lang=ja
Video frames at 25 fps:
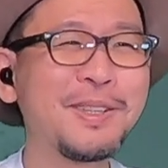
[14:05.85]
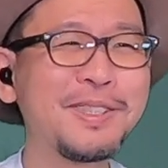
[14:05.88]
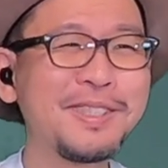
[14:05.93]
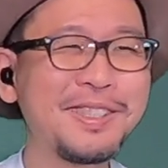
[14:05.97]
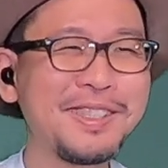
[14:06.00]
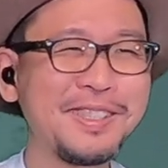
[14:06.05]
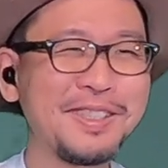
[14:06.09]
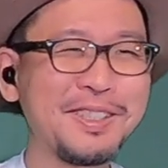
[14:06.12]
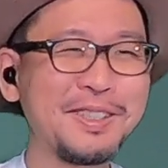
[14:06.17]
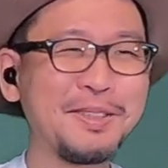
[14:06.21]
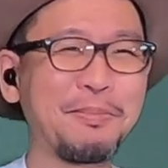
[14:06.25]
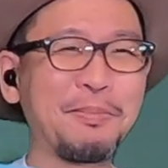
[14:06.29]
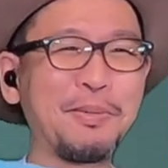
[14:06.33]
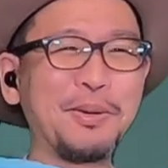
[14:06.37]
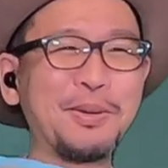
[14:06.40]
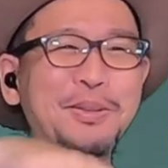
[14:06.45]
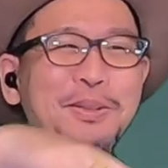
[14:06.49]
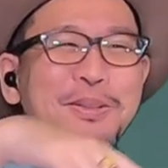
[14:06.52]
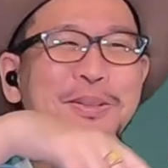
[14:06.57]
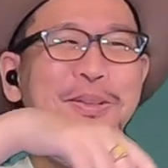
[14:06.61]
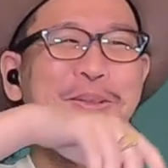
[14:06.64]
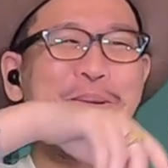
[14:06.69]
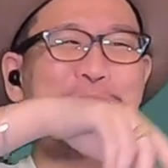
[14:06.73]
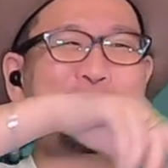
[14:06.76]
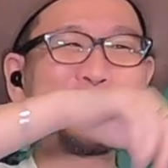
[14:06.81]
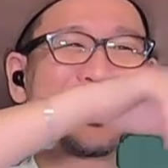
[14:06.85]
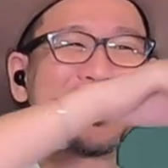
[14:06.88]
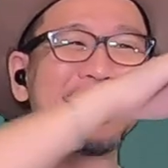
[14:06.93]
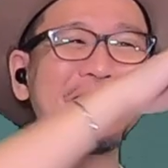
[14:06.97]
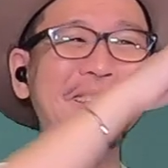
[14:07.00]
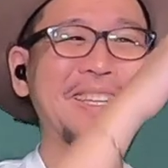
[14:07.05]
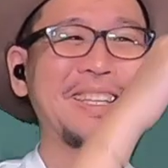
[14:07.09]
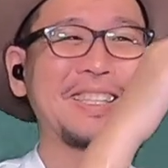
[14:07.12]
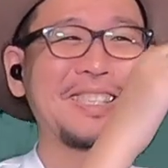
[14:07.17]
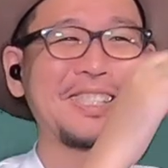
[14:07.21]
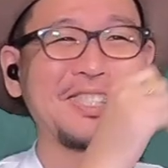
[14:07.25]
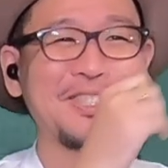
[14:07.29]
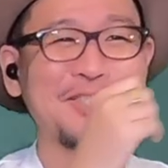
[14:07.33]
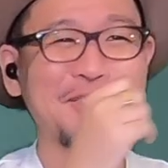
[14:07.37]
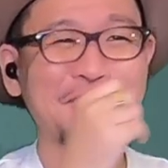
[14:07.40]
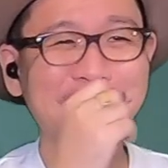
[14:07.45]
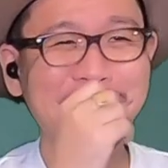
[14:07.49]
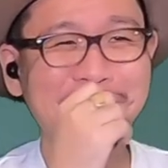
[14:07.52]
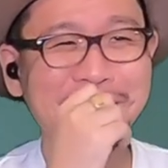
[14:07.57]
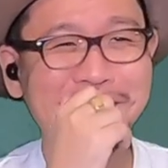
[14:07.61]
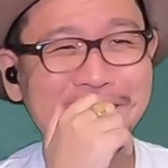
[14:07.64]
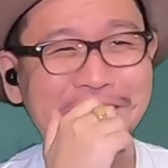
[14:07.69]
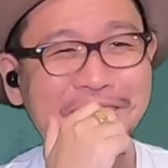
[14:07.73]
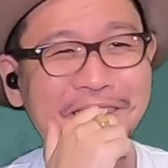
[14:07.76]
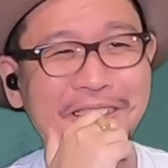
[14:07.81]
もうすぐポイントで俺解決しようと
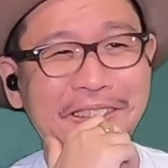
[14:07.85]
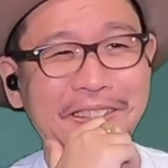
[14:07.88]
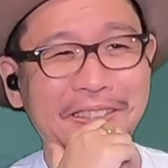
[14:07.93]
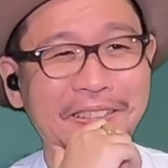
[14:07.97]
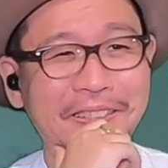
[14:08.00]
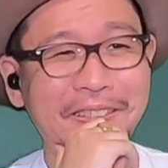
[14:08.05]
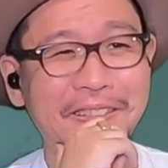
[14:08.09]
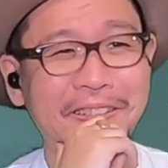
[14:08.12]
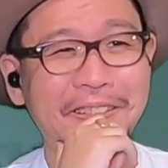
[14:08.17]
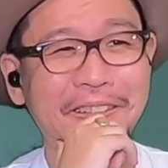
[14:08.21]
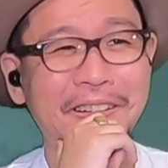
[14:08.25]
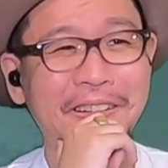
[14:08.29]
したんだけど。